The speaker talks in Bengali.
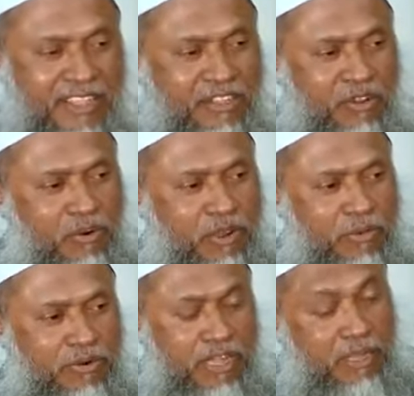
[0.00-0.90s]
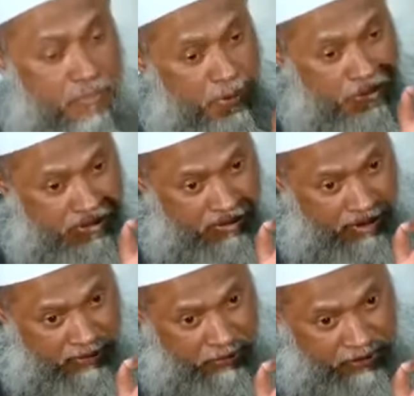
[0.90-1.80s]
কিছু লোকে বলছে এই পবিত্র
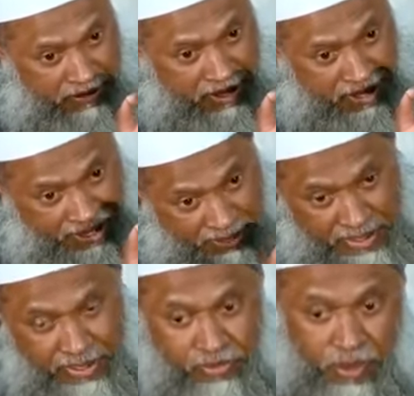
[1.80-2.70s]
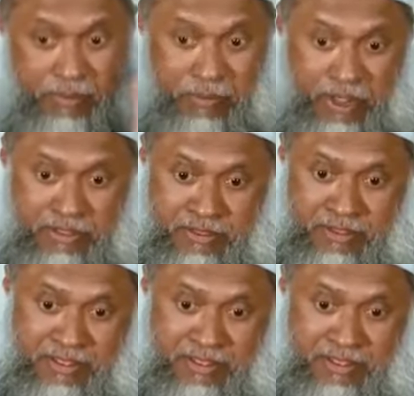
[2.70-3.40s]
রাত বলতে সবে বরাত